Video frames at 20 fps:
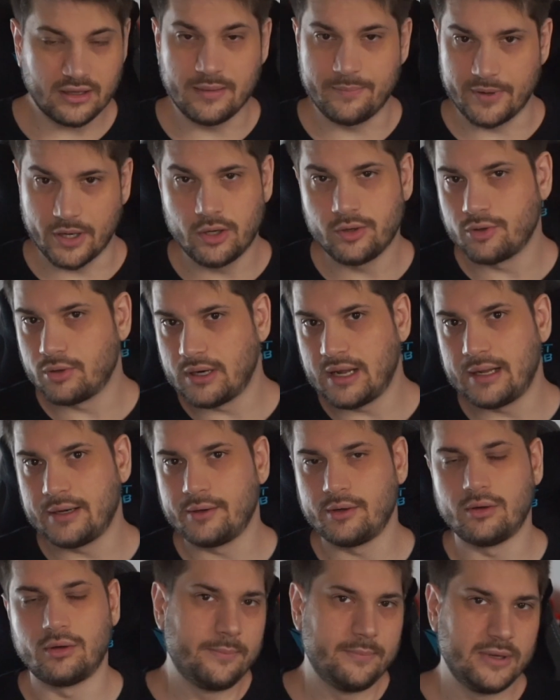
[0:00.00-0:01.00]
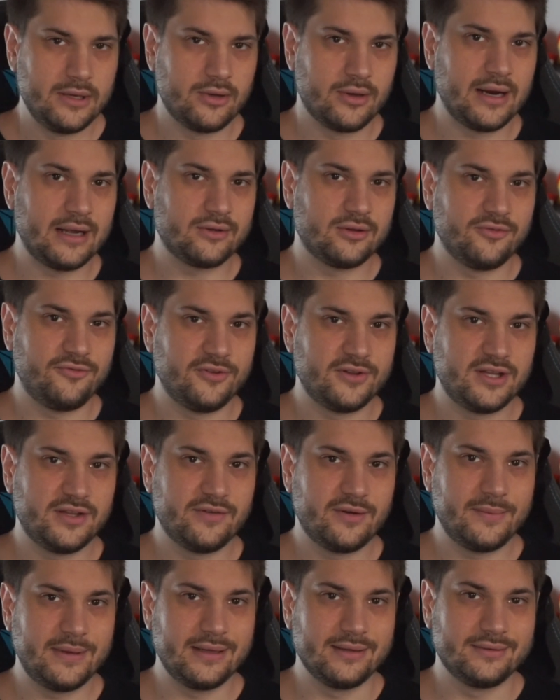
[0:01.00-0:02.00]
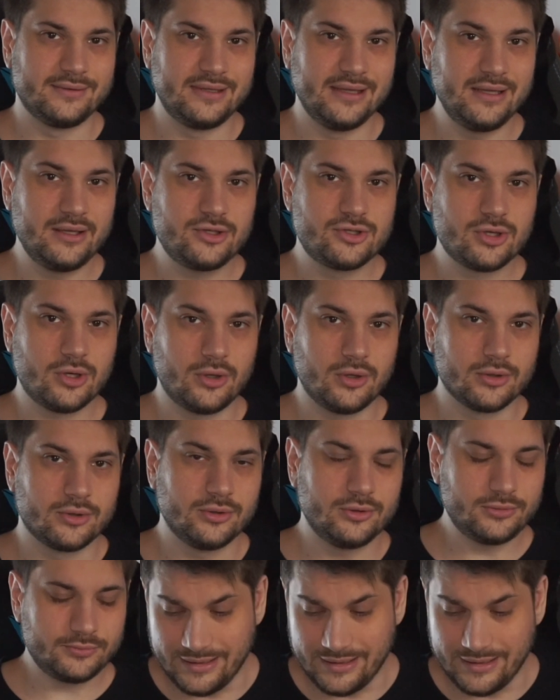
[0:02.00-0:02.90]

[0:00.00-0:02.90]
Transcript: però non hanno migliorato effettivamente il gioco,